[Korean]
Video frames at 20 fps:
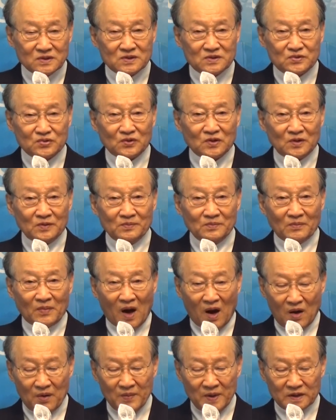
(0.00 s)
죽은
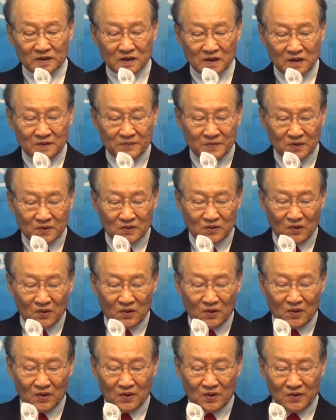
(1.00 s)
마음의 뜻을
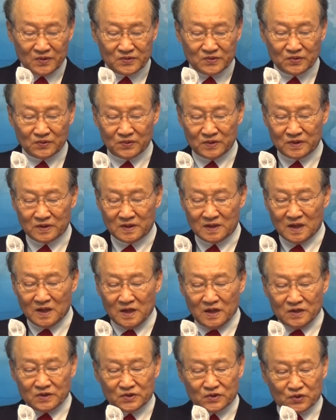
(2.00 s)
믿고 죽은
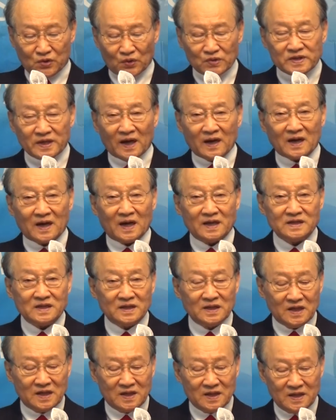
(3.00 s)

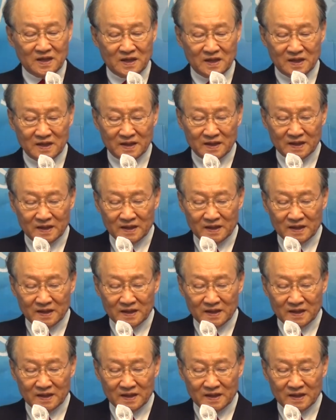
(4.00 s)
조상까지